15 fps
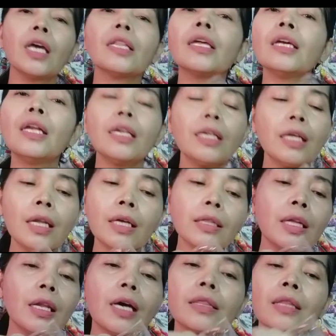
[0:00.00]
hindi na nila
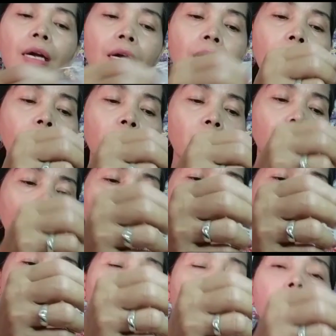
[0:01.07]
tinatanggap
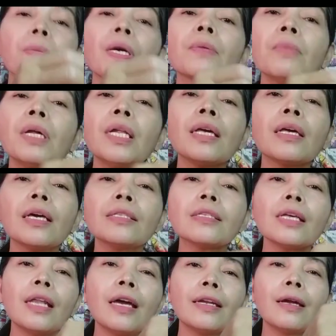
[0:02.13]
yung pag, pag binigyan
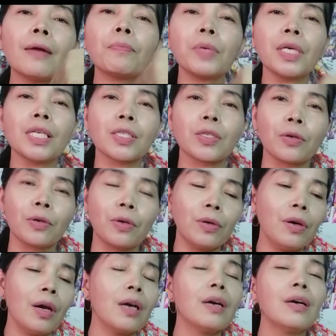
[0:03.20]
sila ng piso,
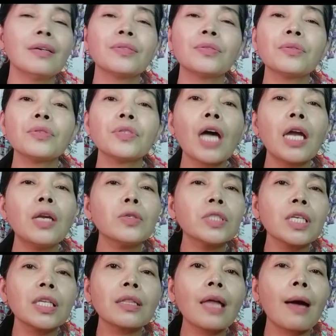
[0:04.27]
so
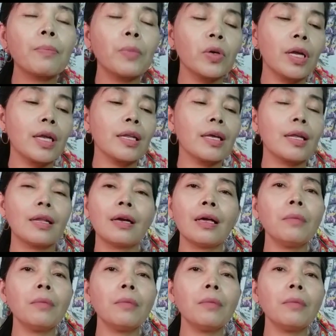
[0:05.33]
salos itapon na nila.